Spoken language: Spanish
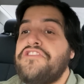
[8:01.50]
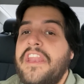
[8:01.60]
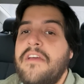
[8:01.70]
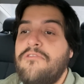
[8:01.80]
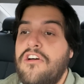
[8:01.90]

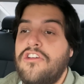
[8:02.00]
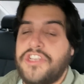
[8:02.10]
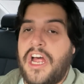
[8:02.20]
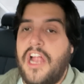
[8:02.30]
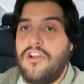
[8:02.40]

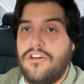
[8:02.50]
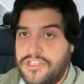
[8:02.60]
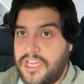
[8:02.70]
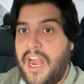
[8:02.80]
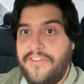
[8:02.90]
tenemos a
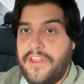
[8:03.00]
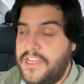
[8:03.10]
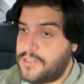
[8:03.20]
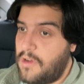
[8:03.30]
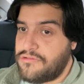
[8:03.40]
los
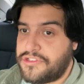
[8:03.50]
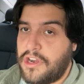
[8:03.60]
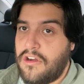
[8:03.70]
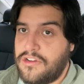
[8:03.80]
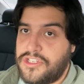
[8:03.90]
grandes
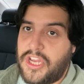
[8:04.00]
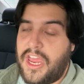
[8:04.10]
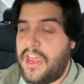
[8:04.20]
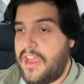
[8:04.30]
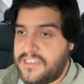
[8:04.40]
monstruos
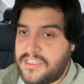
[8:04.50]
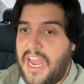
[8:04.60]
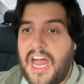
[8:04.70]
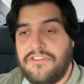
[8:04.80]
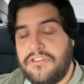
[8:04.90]
de este,
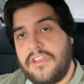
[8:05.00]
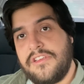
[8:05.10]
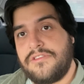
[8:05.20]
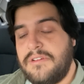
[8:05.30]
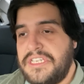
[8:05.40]

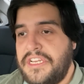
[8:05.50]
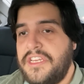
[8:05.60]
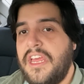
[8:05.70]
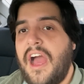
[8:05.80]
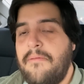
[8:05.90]
¿no es
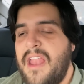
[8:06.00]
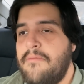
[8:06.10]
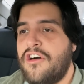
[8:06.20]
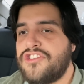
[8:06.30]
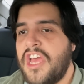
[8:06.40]
así?
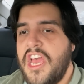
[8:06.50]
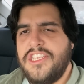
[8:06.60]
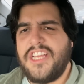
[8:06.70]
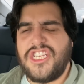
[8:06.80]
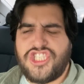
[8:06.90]
Hablemos
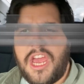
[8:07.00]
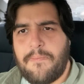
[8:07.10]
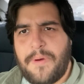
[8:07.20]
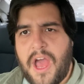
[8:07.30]
de Jeep.